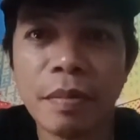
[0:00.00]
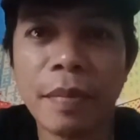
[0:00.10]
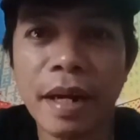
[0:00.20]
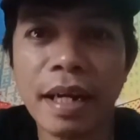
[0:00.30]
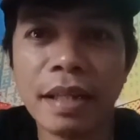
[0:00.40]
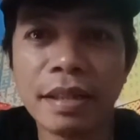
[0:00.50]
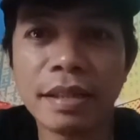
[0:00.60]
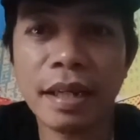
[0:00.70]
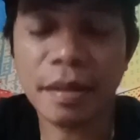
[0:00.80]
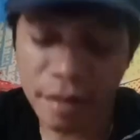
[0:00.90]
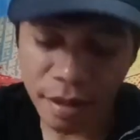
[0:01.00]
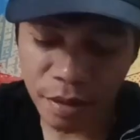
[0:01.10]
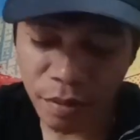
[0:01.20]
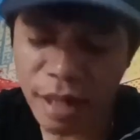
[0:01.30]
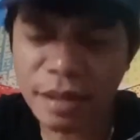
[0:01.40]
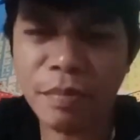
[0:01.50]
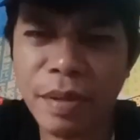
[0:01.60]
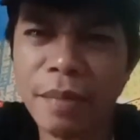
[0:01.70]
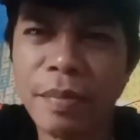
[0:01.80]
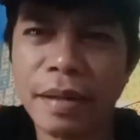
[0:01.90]
Paprank natin siya. Anong klaseng
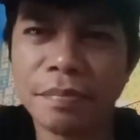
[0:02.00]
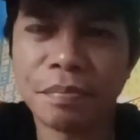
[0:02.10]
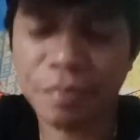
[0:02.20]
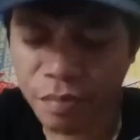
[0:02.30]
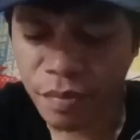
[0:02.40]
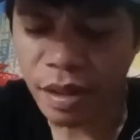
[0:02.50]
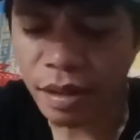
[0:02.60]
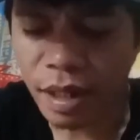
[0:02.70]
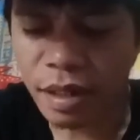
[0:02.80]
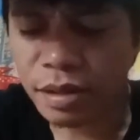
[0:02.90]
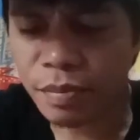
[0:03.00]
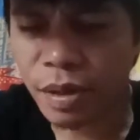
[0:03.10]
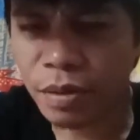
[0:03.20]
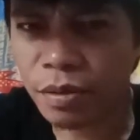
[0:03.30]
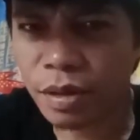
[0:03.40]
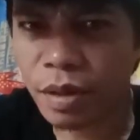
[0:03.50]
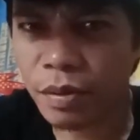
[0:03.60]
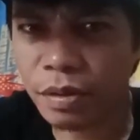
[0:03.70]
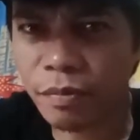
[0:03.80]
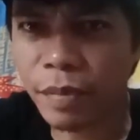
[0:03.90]
prank ba? naisipan kong
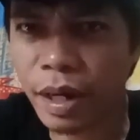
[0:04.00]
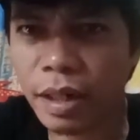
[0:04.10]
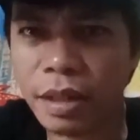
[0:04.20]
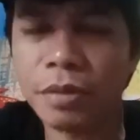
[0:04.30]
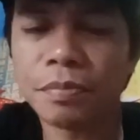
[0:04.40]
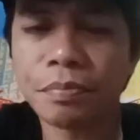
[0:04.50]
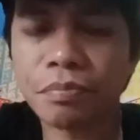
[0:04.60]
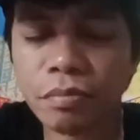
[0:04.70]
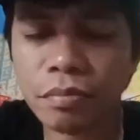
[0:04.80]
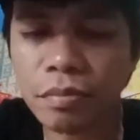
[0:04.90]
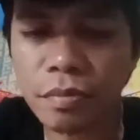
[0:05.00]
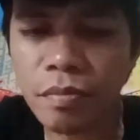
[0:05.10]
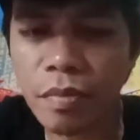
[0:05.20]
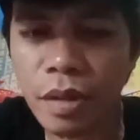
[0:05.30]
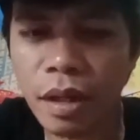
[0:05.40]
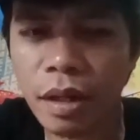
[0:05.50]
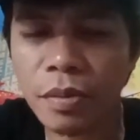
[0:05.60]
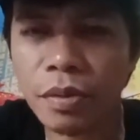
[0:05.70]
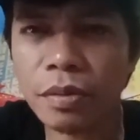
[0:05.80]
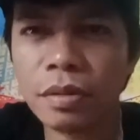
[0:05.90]
gawin itong prank na to.
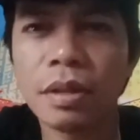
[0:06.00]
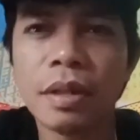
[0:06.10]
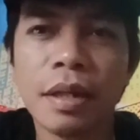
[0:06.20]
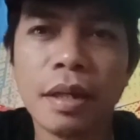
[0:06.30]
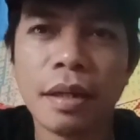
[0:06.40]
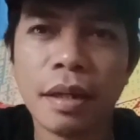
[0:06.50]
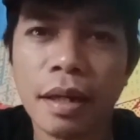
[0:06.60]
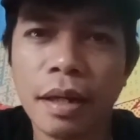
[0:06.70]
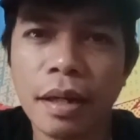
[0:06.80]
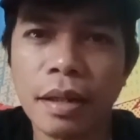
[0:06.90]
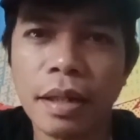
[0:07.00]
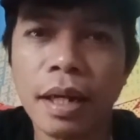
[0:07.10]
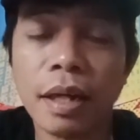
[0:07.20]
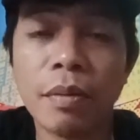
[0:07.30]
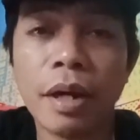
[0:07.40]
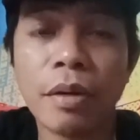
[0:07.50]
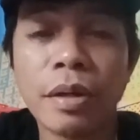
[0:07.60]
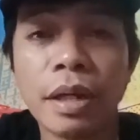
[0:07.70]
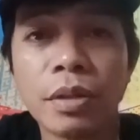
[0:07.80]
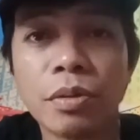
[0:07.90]
Alam nyo, uh, ginagawa
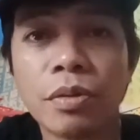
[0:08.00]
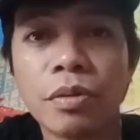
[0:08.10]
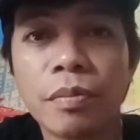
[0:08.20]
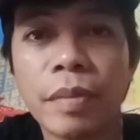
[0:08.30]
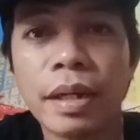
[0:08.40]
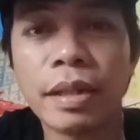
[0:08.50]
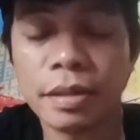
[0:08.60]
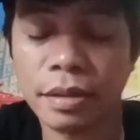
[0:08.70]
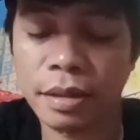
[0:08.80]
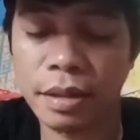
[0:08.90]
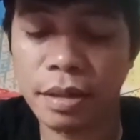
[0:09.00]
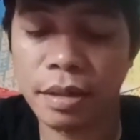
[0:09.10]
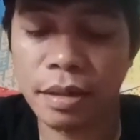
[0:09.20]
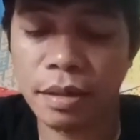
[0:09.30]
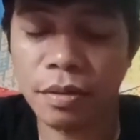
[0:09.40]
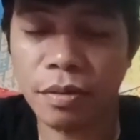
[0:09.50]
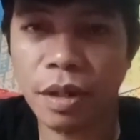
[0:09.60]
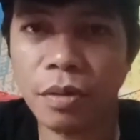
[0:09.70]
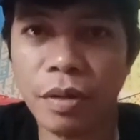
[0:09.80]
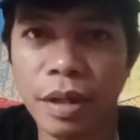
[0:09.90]
ko na ito noon pa.
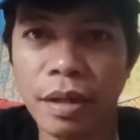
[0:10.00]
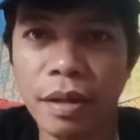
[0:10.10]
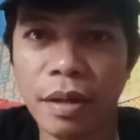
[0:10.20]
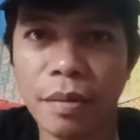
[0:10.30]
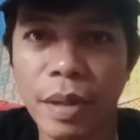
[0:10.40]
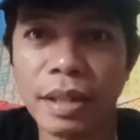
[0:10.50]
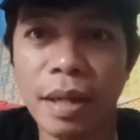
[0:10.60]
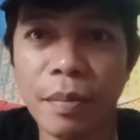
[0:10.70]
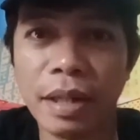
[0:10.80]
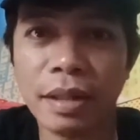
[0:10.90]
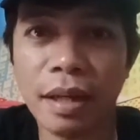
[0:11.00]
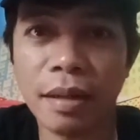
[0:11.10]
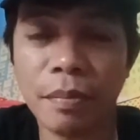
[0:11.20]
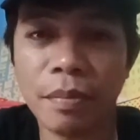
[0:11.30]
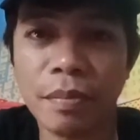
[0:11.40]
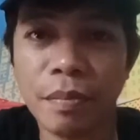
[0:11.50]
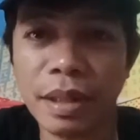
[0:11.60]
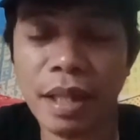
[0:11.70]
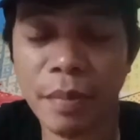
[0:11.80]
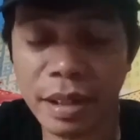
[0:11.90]
Nung ako'y mata-mata, ah,
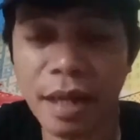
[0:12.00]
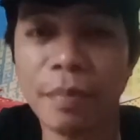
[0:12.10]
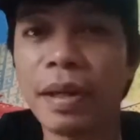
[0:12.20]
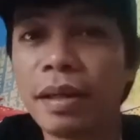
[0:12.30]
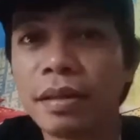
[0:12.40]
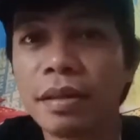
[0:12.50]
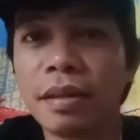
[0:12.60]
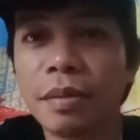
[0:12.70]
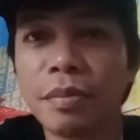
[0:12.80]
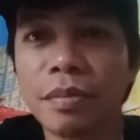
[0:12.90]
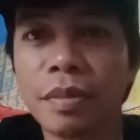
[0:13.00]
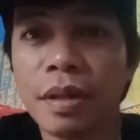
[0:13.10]
bata bata-bata pa. Um,